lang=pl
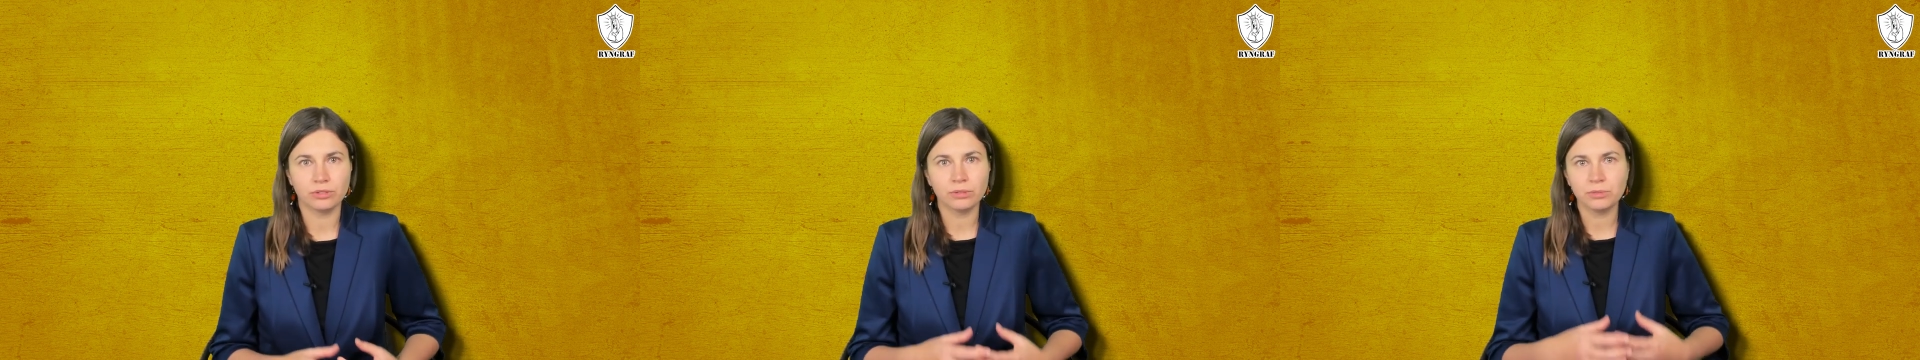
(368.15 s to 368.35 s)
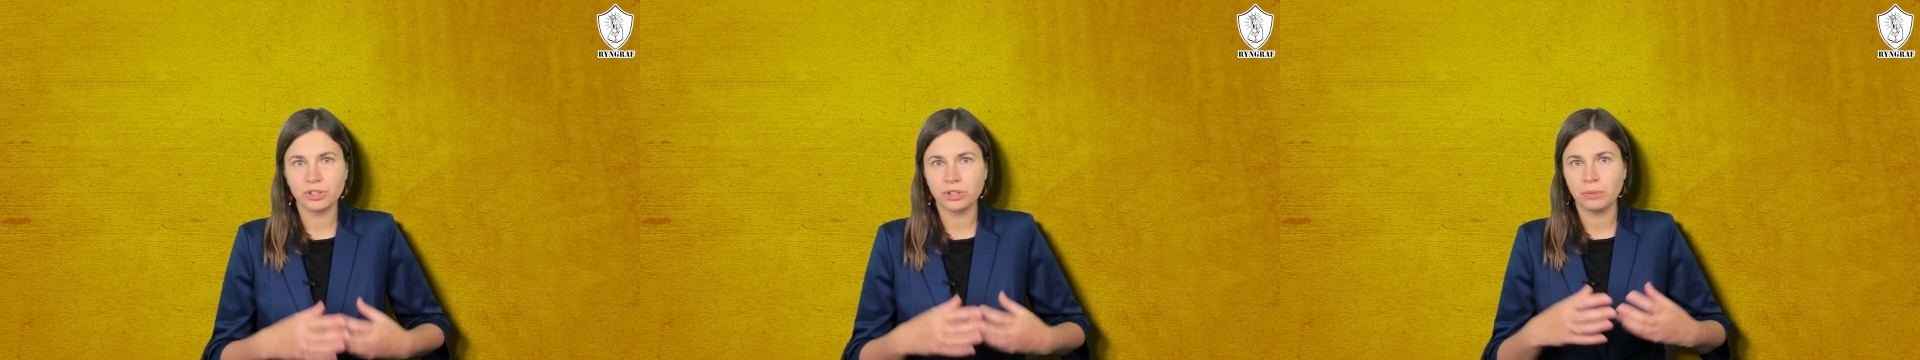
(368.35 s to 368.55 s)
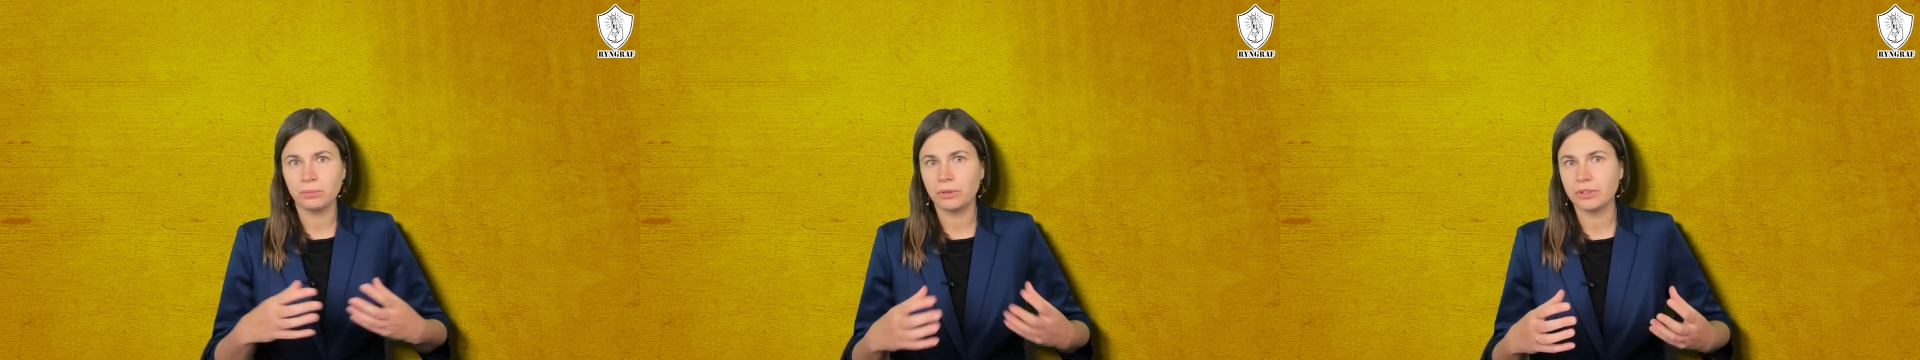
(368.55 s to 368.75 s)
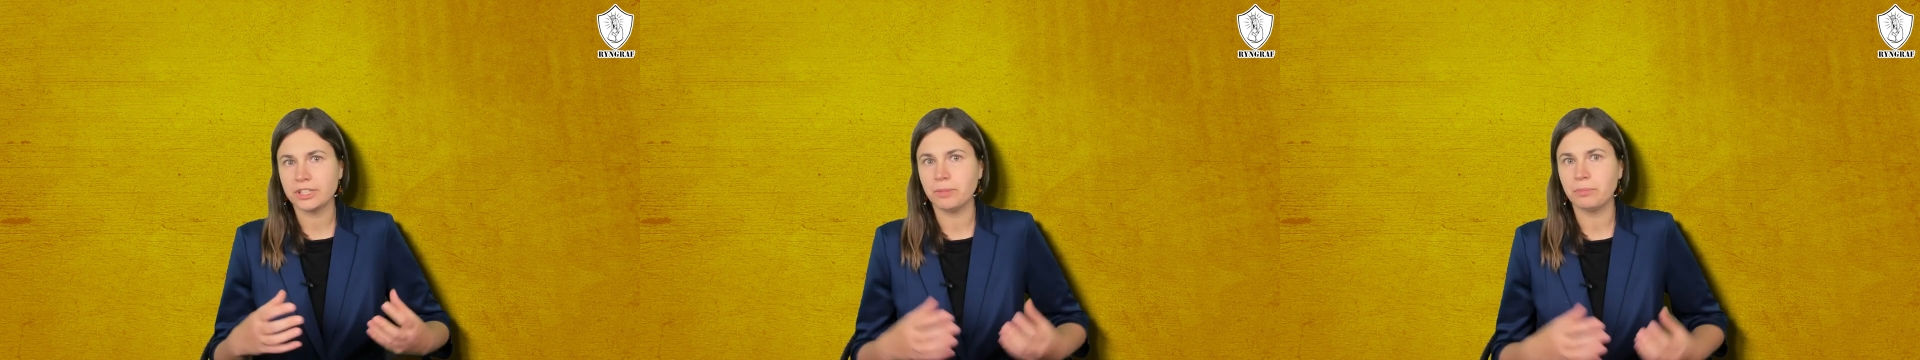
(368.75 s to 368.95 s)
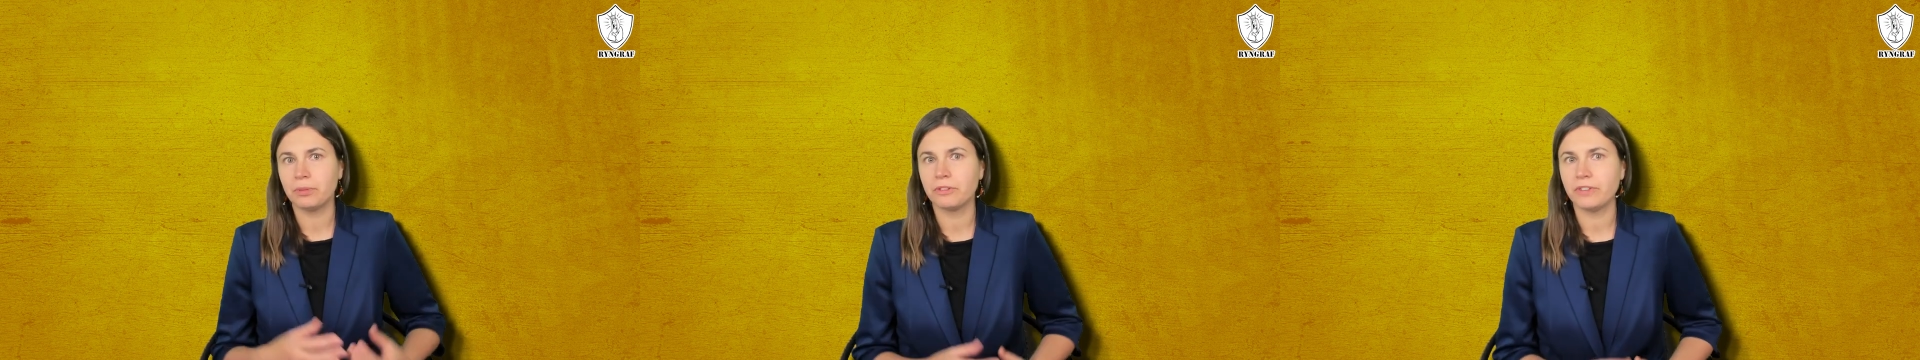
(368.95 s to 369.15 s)
trudno było
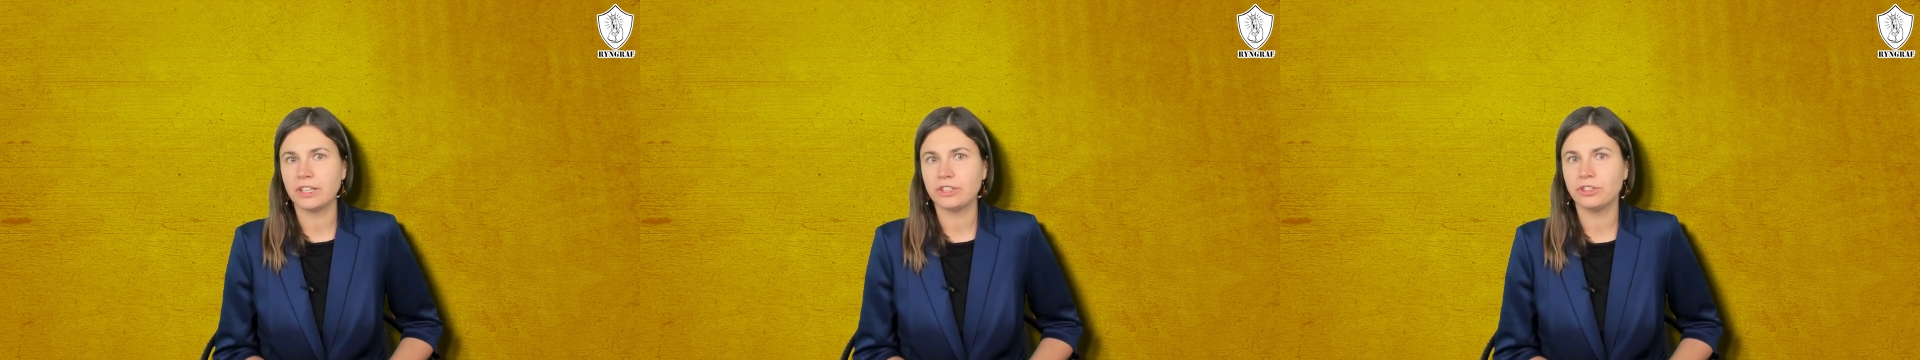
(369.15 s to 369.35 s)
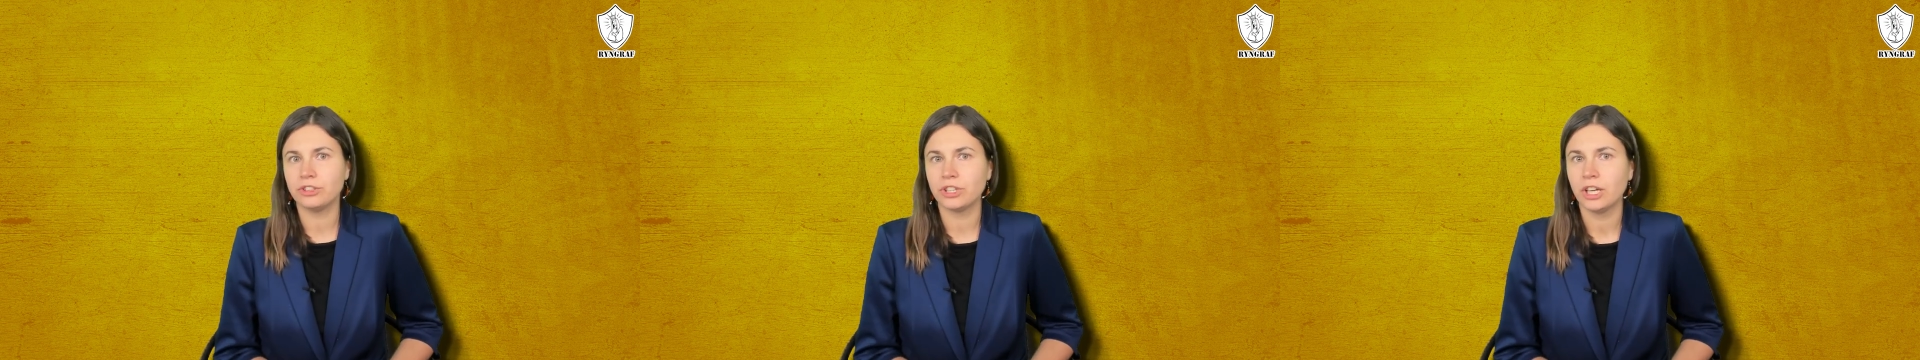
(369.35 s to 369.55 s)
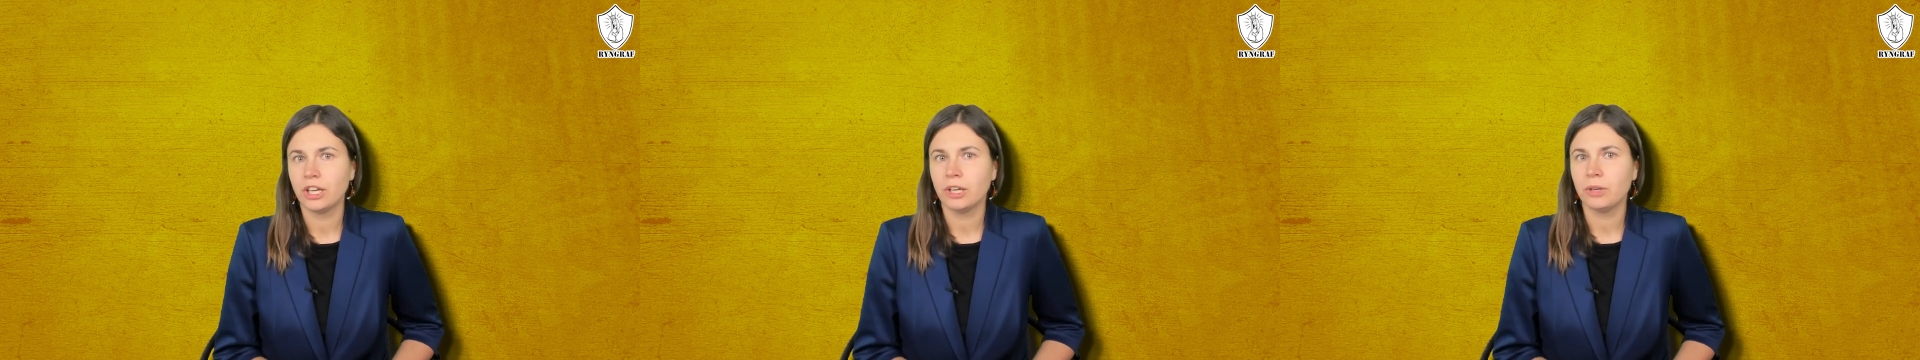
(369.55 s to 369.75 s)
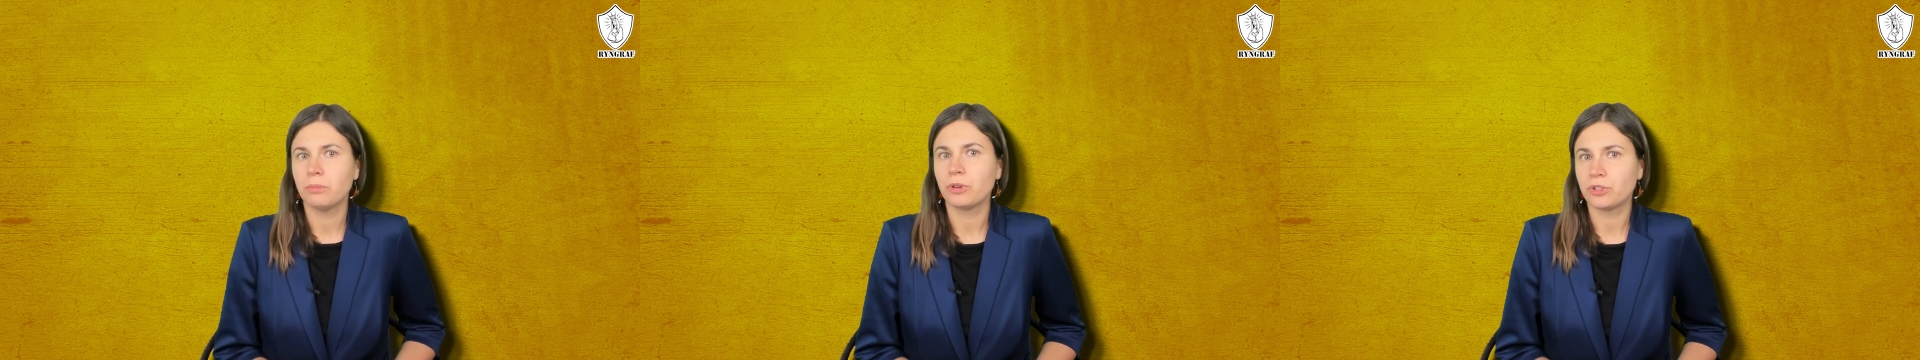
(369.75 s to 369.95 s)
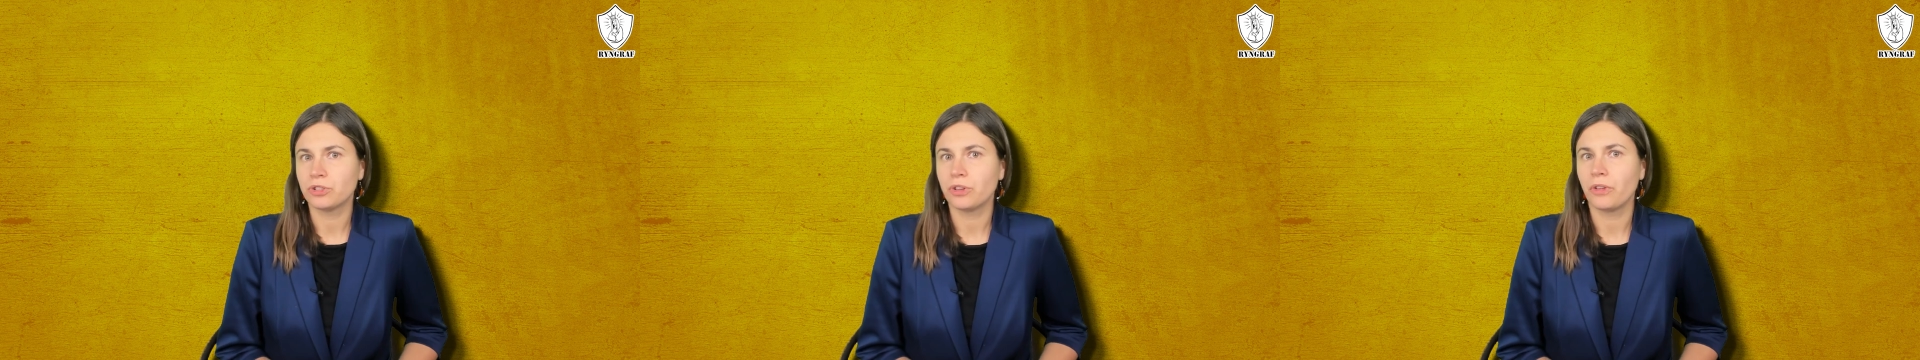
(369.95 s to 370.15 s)
zaprowadzić
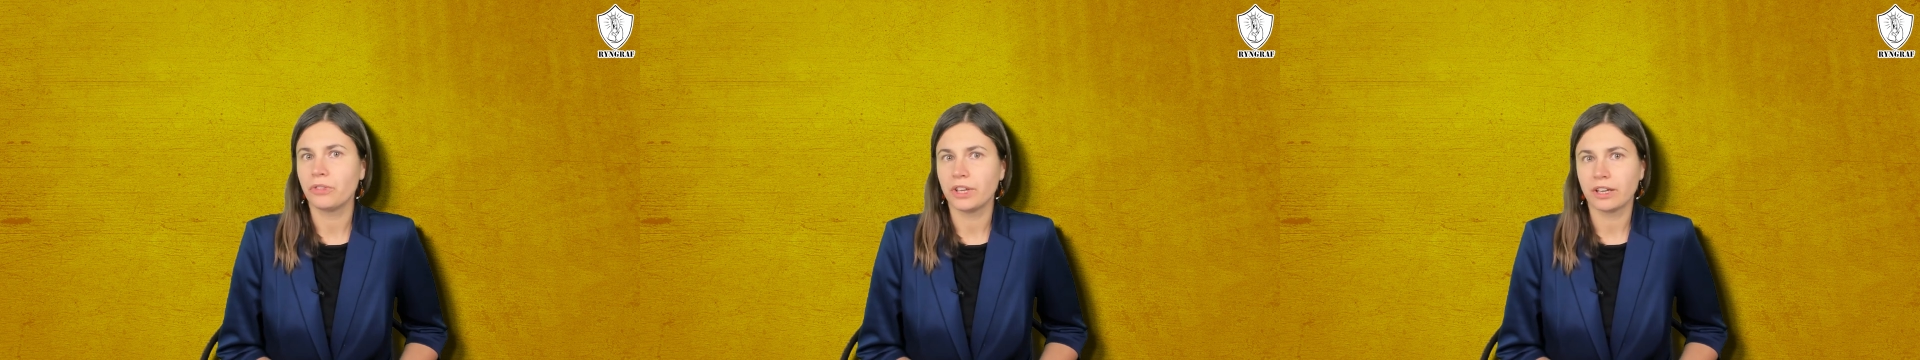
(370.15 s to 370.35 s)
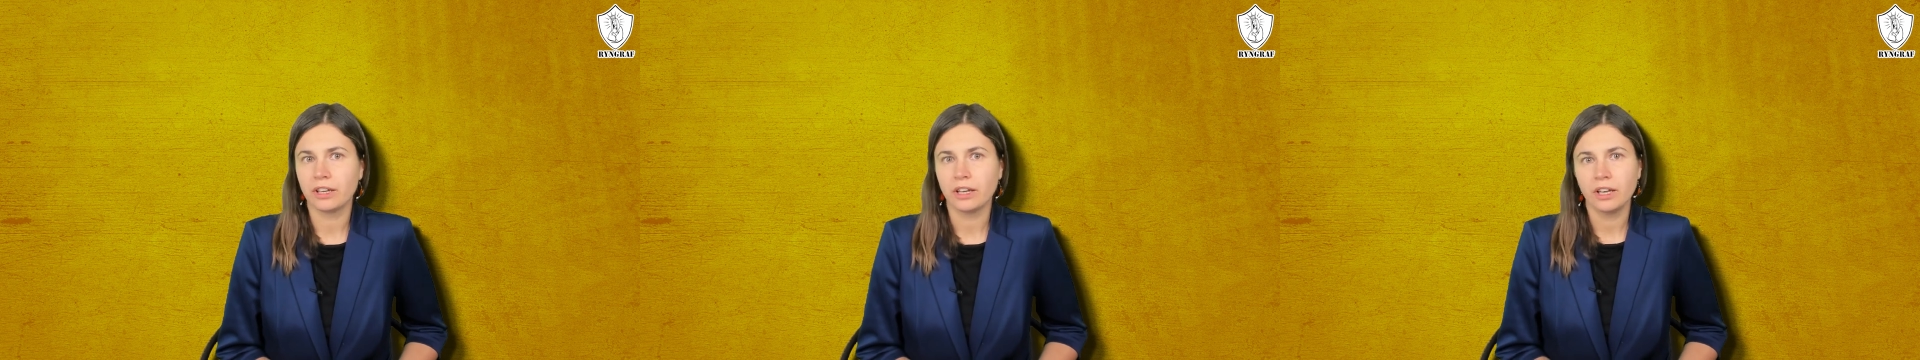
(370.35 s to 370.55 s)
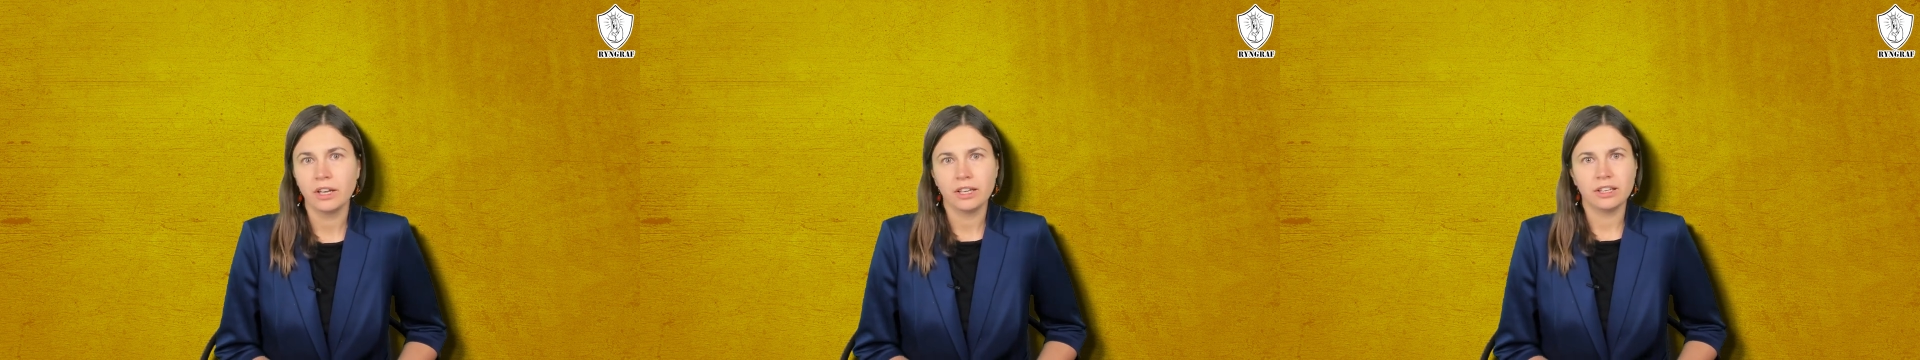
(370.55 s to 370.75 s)
porządek.